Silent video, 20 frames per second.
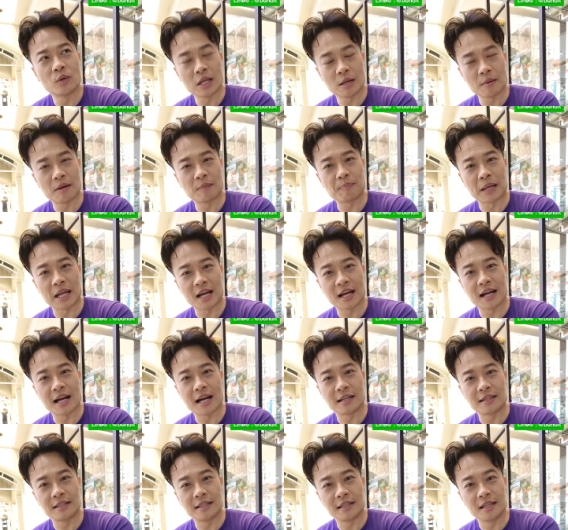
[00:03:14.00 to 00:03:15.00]
เวลาพลัง
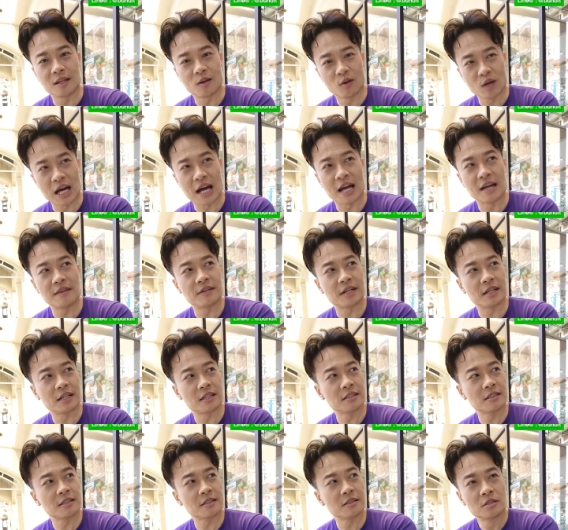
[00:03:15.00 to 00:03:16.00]
งานดีแล้วไลฟ์แบบ
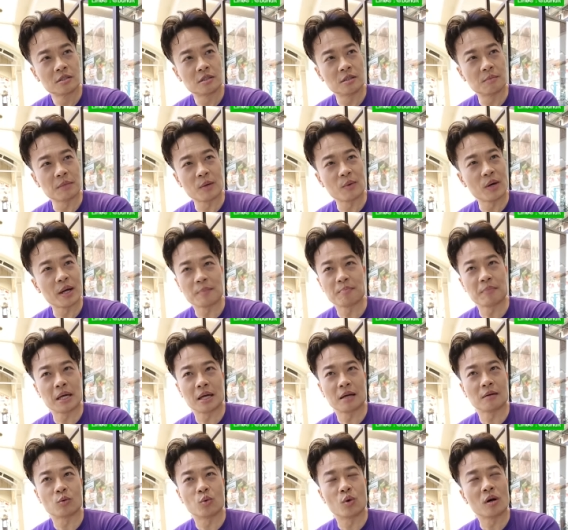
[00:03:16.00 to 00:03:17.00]
ถึงแม้ว่า
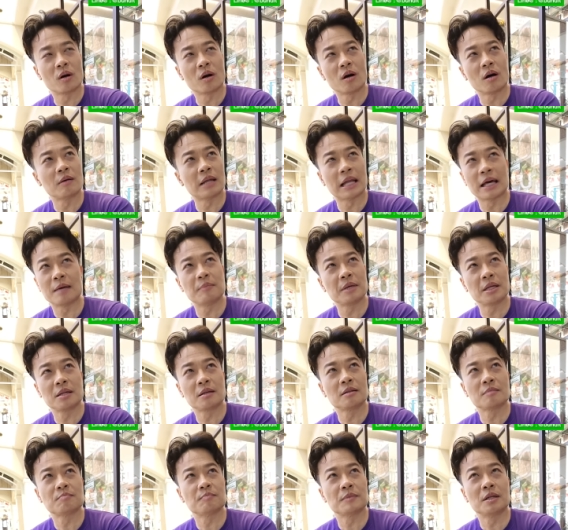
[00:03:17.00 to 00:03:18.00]
ไม่หัวข้ออะไรไม่
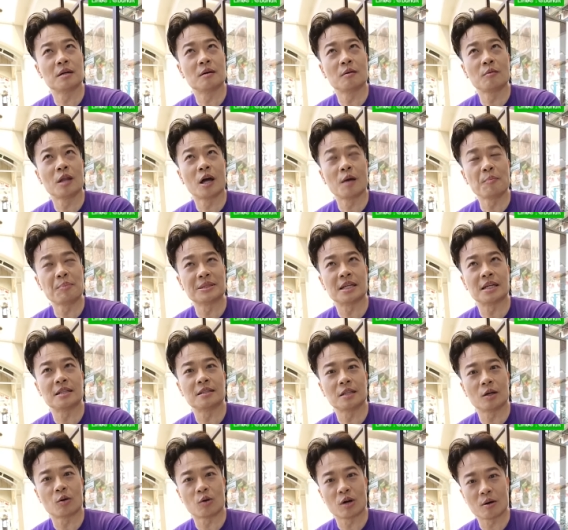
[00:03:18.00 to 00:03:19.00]

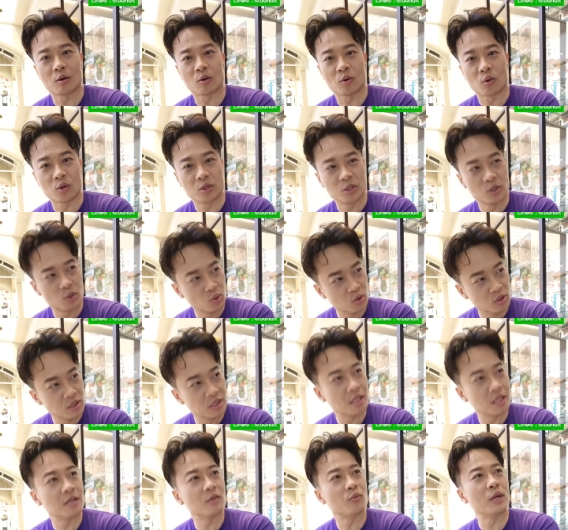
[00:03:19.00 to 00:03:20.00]
100%แต่ว่าคนดู
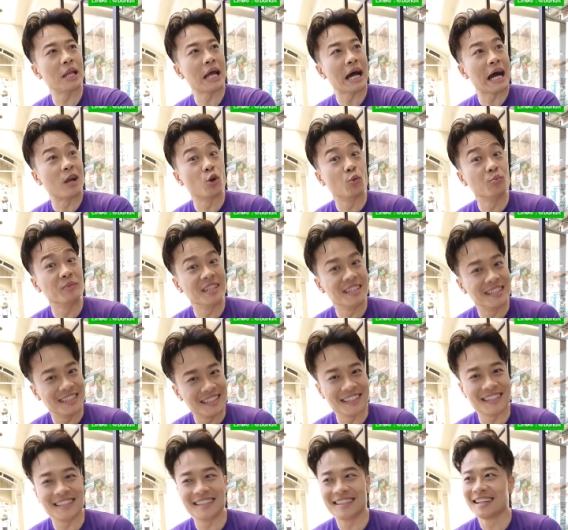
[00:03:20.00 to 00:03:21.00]
เยอะเวลาอารมณ์
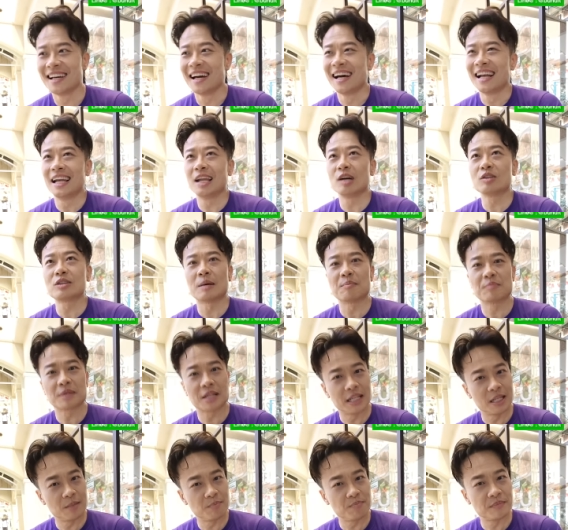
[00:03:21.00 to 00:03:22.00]
ดีๆแล้ว
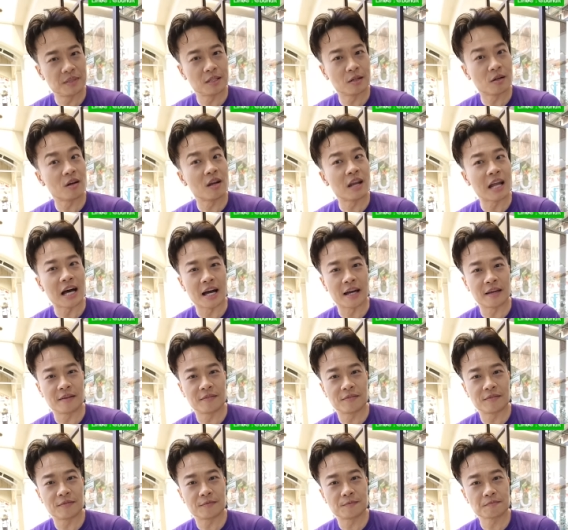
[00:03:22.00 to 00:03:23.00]
ทำคลิปแล้วก็ไล
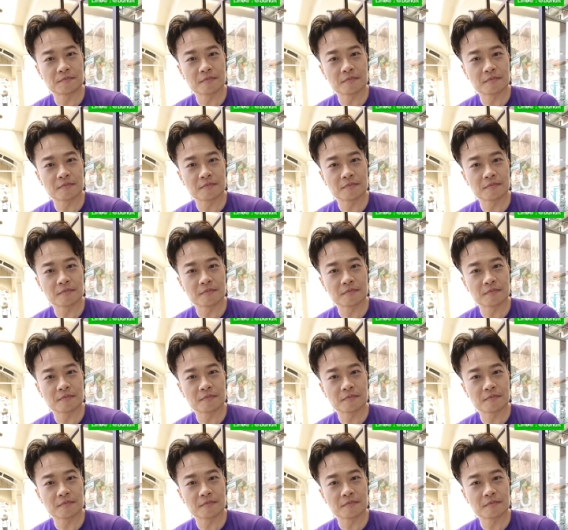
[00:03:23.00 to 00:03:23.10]
ฟ์